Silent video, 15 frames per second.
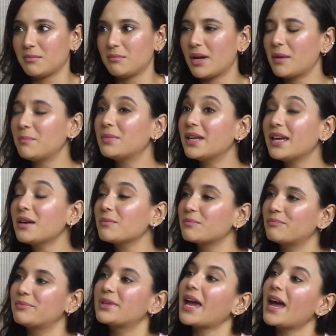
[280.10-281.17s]
বাবলি
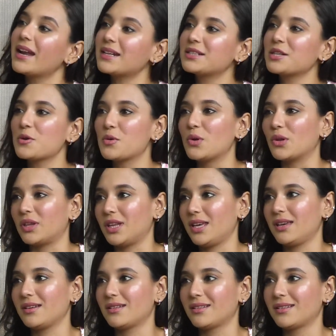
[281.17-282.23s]
ক্যারেক্টারগুলোতে
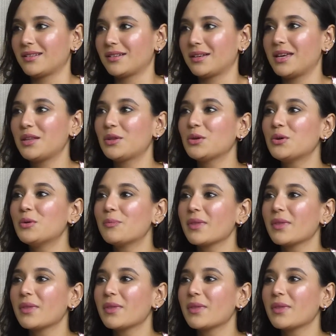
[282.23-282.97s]
আচ্ছা, কিন্তু